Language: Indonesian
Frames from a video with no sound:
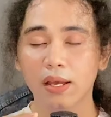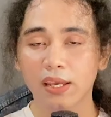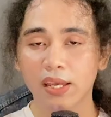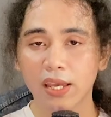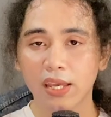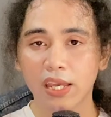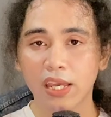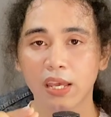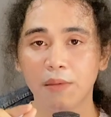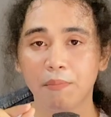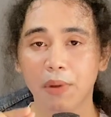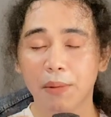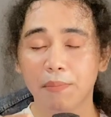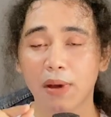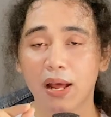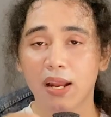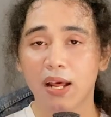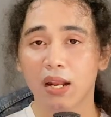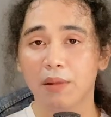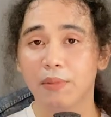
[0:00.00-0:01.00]
Kiki
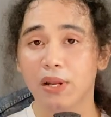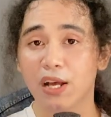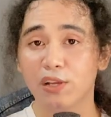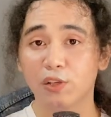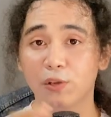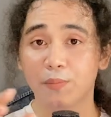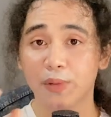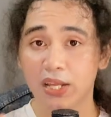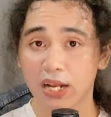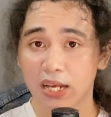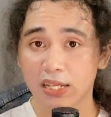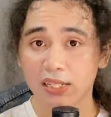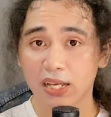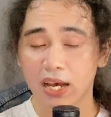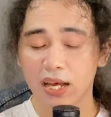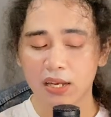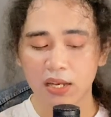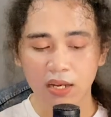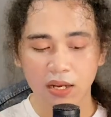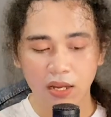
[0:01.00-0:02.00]
Padmala lebih lanjut
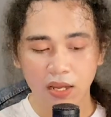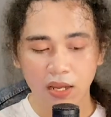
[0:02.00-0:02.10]
menjelaskan,